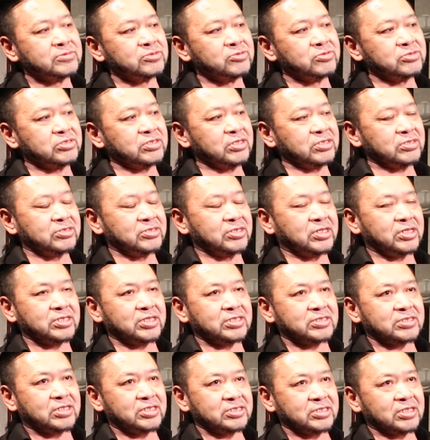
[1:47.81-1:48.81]
おそらく
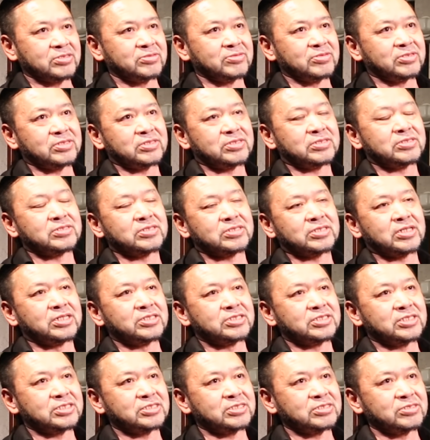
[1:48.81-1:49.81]
肩肩の
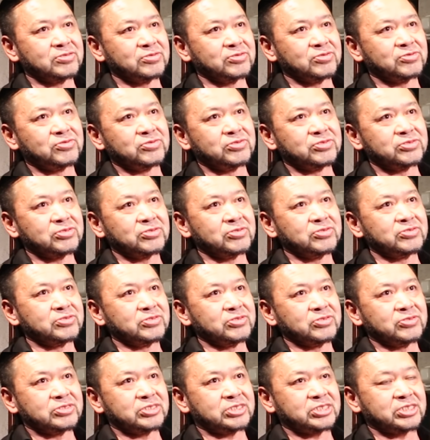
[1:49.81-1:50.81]
関節の構造
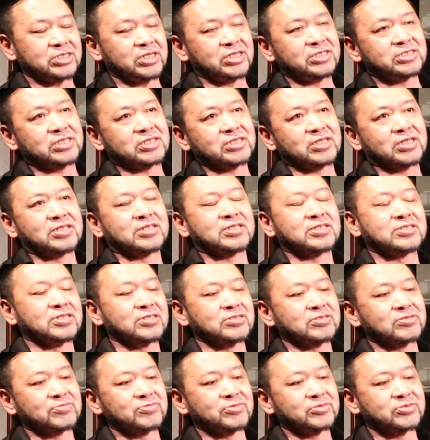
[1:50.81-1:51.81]
の違いじゃないか
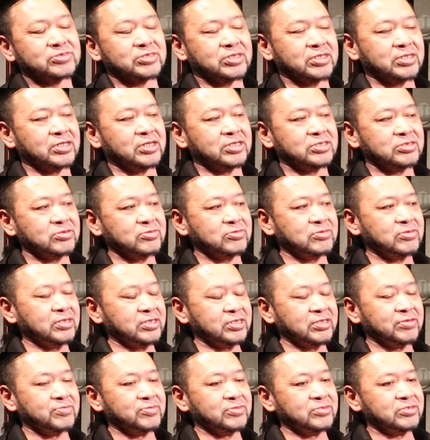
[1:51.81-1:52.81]
なと思うのであそこは
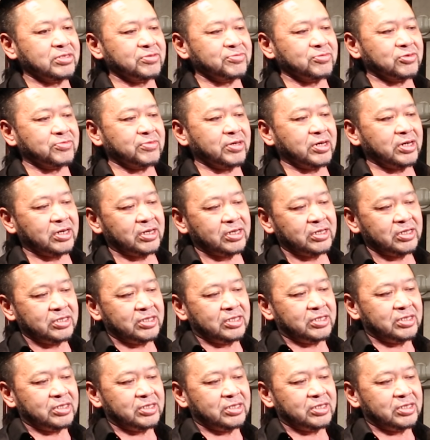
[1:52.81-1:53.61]
でもでもまあ